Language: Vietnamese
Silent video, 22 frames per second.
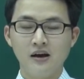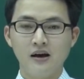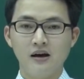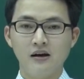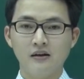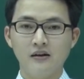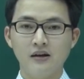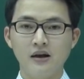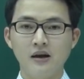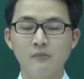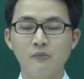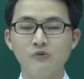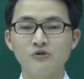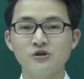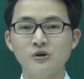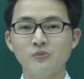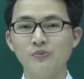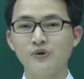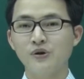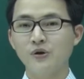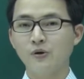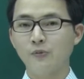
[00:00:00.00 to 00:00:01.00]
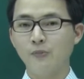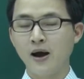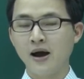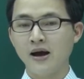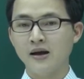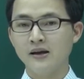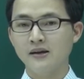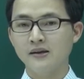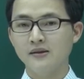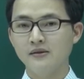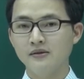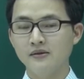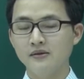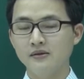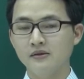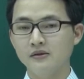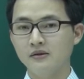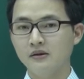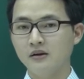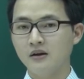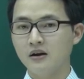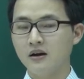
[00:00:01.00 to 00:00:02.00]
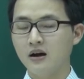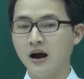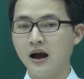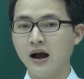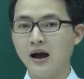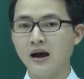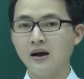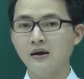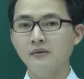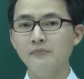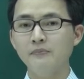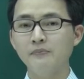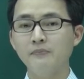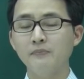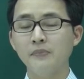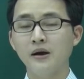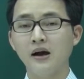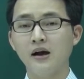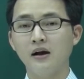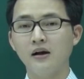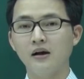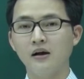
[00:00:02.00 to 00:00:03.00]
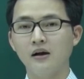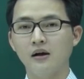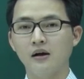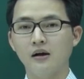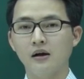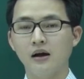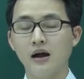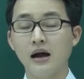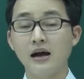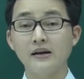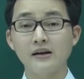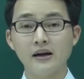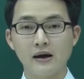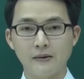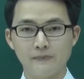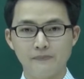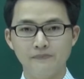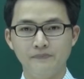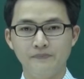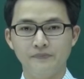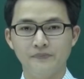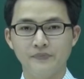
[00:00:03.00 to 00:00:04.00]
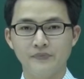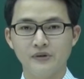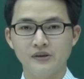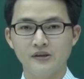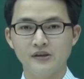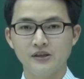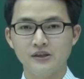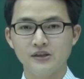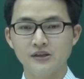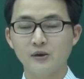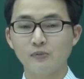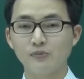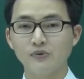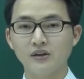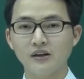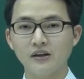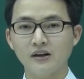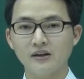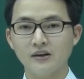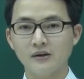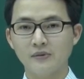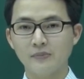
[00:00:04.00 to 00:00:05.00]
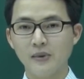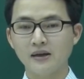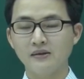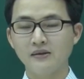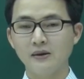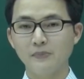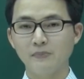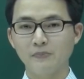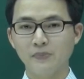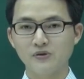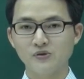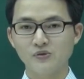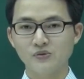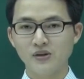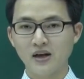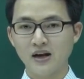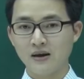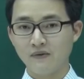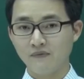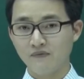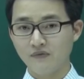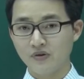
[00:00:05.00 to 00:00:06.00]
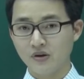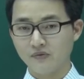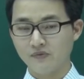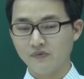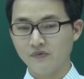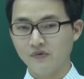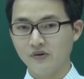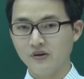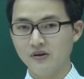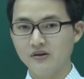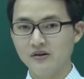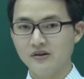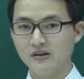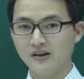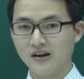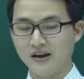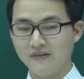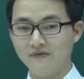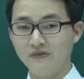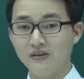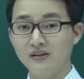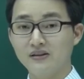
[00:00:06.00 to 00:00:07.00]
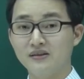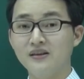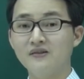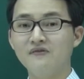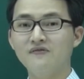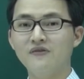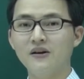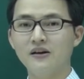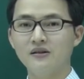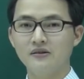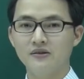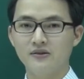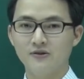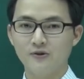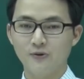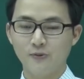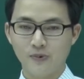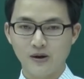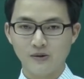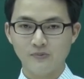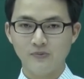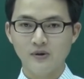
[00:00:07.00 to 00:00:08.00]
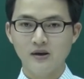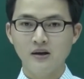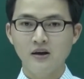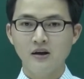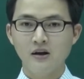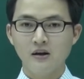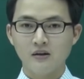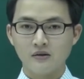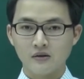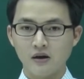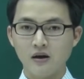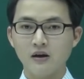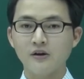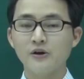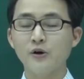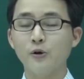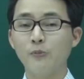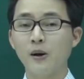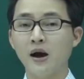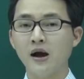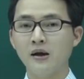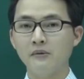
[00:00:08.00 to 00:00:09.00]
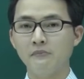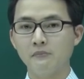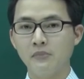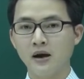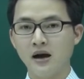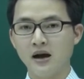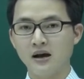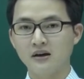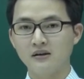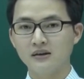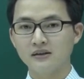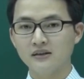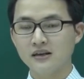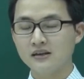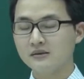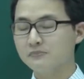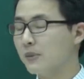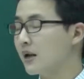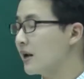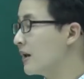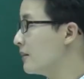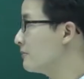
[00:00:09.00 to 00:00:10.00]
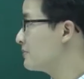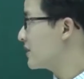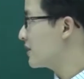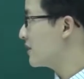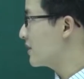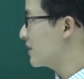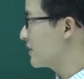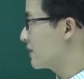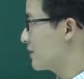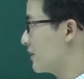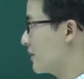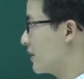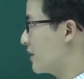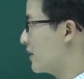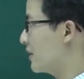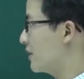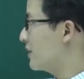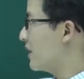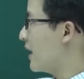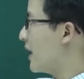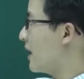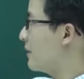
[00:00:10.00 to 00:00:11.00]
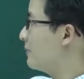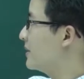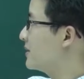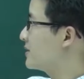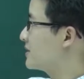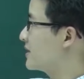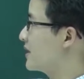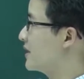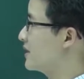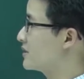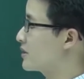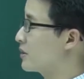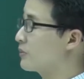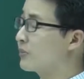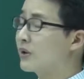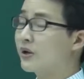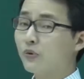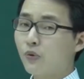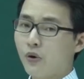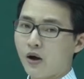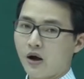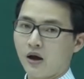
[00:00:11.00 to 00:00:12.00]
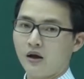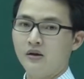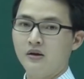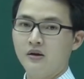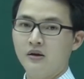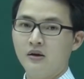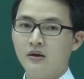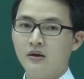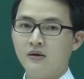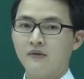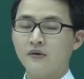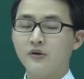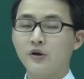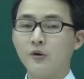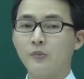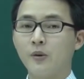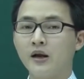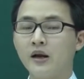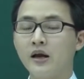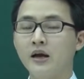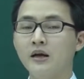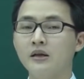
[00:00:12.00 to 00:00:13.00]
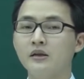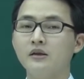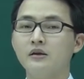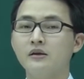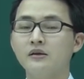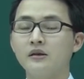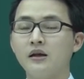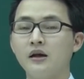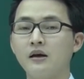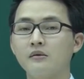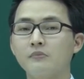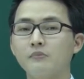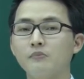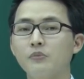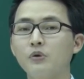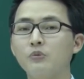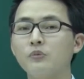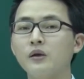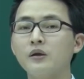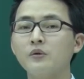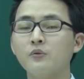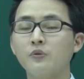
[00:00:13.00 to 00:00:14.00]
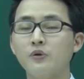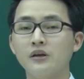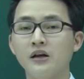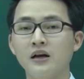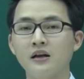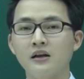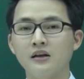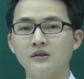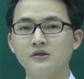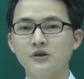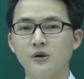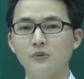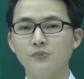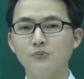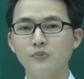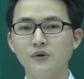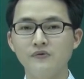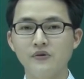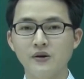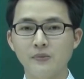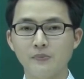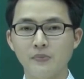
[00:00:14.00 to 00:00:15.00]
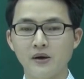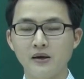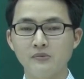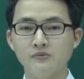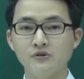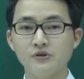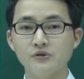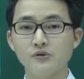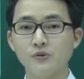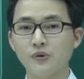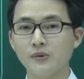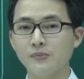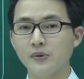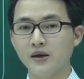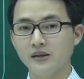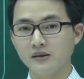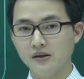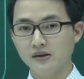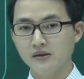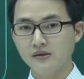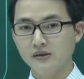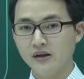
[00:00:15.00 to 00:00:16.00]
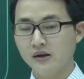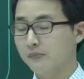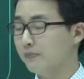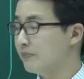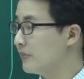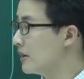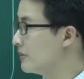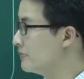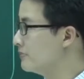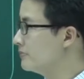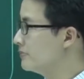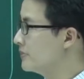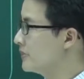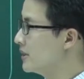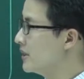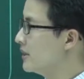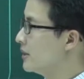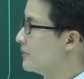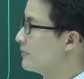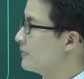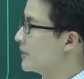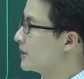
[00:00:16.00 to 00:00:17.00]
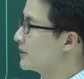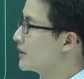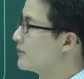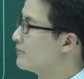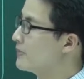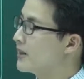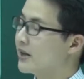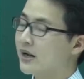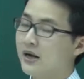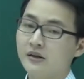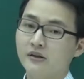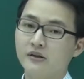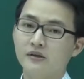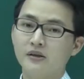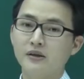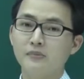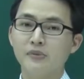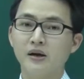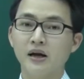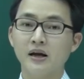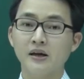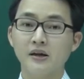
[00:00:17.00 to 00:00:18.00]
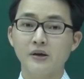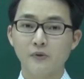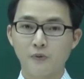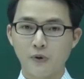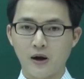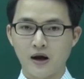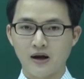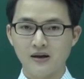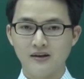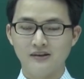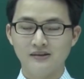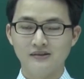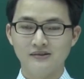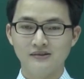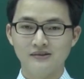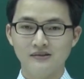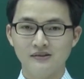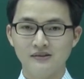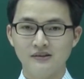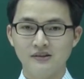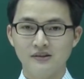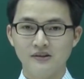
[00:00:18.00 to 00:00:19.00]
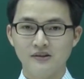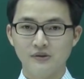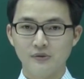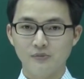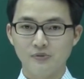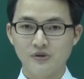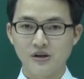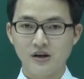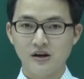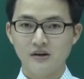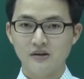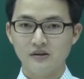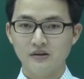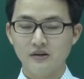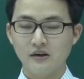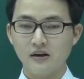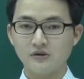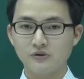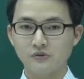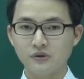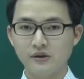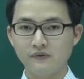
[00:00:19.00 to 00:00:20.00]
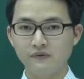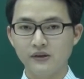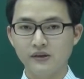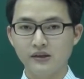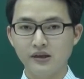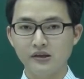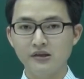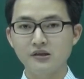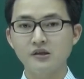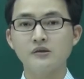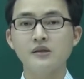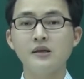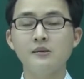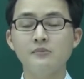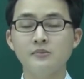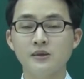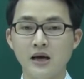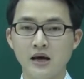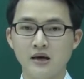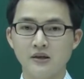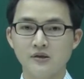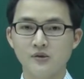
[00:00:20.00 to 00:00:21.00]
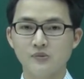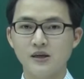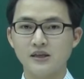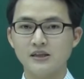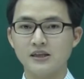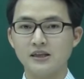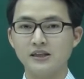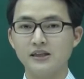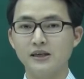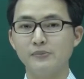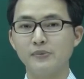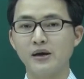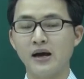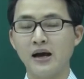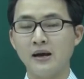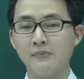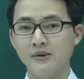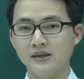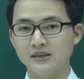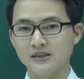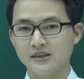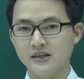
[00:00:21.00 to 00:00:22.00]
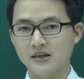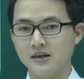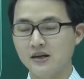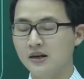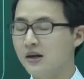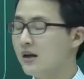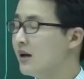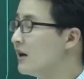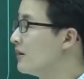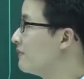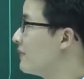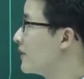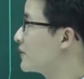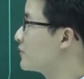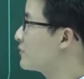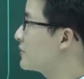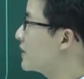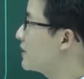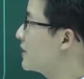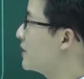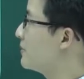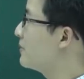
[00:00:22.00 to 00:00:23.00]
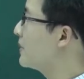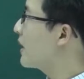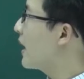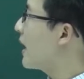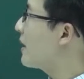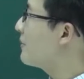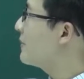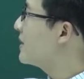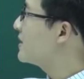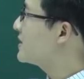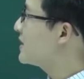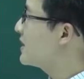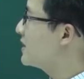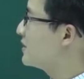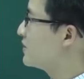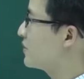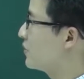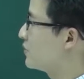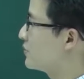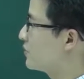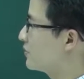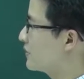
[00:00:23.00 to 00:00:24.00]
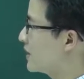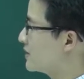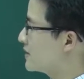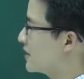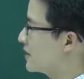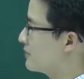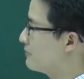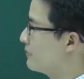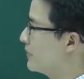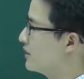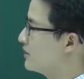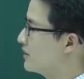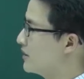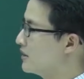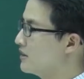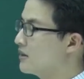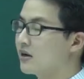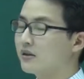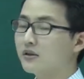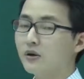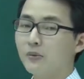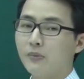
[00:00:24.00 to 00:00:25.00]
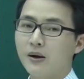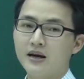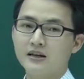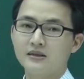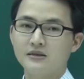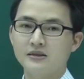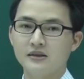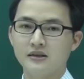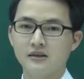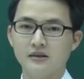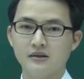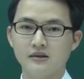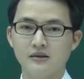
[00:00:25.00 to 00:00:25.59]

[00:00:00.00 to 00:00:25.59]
À, đây là một trong kiểu bài khá hay gặp trong tất cả những cái bài tập mà chúng ta làm việc với cái phần tích phân, đúng không? Đó là kiểu bài mà người ta bắt em xác định cái a bê xê trong kết quả. Và kiểu bài này thì người ta, mục đích của người ta là chống cái việc mà em sử dụng cái máy tính để em bấm máy tính bên này ta tìm được ngay kết quả, đúng chưa? Tức là chúng ta phải tính trực tiếp ra, chúng ta sẽ tìm được a bê xê, và chúng ta tính được a bê xê rồi chúng ta sẽ mới tính được cái tổng S,